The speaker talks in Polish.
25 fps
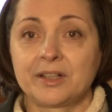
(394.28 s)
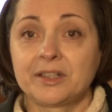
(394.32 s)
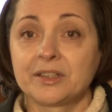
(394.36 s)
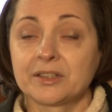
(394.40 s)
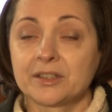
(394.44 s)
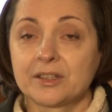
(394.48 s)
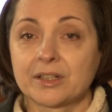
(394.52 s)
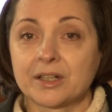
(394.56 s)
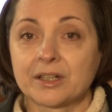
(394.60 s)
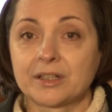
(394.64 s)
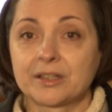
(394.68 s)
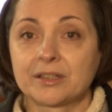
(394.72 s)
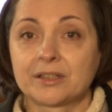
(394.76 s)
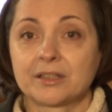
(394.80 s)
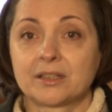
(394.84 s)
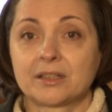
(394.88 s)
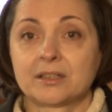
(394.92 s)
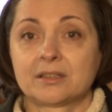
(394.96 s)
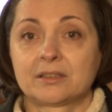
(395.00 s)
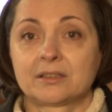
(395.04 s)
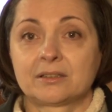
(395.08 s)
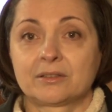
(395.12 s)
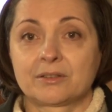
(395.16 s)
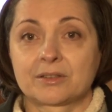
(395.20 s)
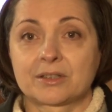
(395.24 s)
Węgry,
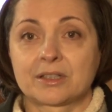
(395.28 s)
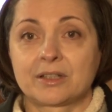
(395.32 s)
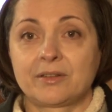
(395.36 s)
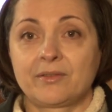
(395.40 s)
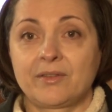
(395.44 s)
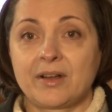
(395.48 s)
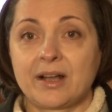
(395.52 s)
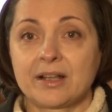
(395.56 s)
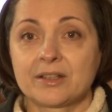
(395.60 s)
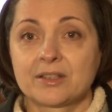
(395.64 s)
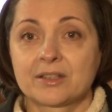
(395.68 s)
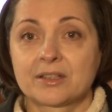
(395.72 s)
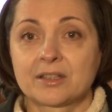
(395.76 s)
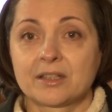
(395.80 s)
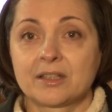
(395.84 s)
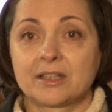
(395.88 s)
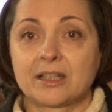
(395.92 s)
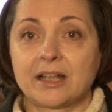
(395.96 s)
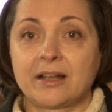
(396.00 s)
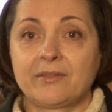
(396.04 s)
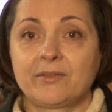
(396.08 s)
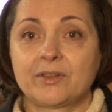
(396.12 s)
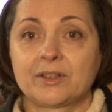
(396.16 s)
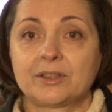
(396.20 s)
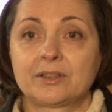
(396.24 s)
na Słowację,
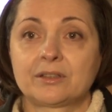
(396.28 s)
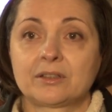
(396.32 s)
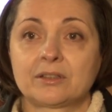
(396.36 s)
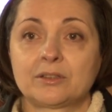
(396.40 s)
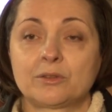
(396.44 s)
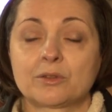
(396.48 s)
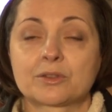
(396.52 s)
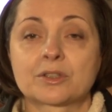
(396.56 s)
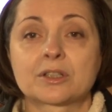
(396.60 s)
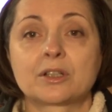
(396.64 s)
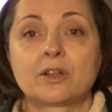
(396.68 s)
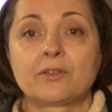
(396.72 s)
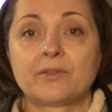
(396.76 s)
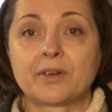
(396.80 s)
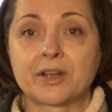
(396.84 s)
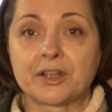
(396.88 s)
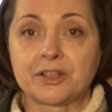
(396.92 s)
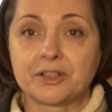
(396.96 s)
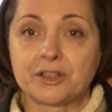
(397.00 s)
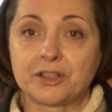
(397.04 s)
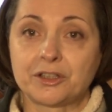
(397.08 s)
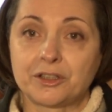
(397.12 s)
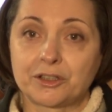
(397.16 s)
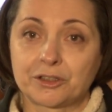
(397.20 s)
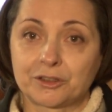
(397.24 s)
nawet do
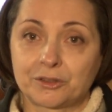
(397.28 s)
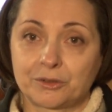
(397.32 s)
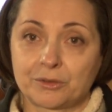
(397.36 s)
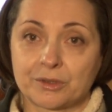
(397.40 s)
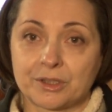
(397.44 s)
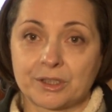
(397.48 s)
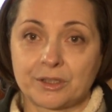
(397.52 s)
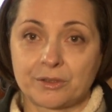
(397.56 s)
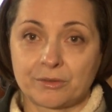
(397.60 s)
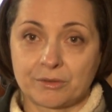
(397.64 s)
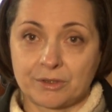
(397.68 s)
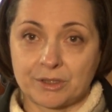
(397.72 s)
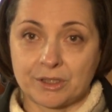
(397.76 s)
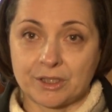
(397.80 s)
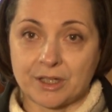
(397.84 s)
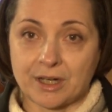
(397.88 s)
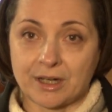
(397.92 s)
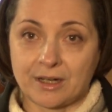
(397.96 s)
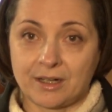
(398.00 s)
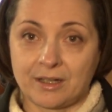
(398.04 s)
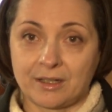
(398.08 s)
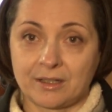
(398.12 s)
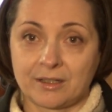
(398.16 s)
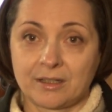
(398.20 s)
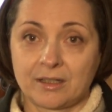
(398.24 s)
Słowenii niektórzy
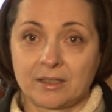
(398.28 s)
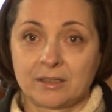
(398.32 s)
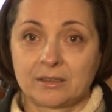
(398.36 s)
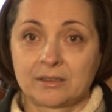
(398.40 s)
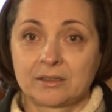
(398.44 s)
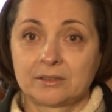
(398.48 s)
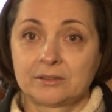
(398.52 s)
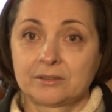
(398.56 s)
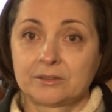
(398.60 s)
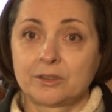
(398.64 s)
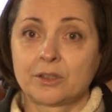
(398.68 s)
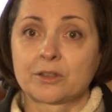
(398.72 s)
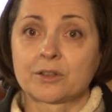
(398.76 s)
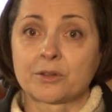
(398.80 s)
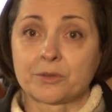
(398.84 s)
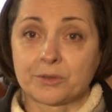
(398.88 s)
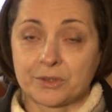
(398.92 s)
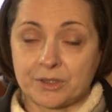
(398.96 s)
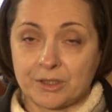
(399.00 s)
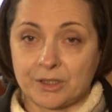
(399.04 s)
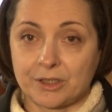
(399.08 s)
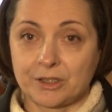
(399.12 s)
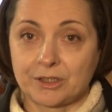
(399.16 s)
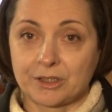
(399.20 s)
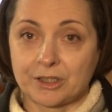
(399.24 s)
docierali. Do
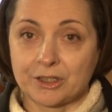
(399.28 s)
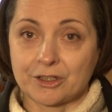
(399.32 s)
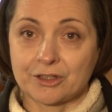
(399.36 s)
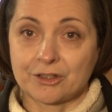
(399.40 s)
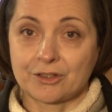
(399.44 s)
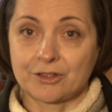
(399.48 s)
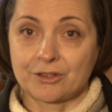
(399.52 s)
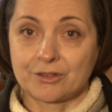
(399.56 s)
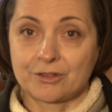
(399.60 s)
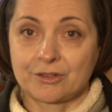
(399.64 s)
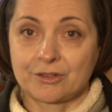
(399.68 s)
Rosji też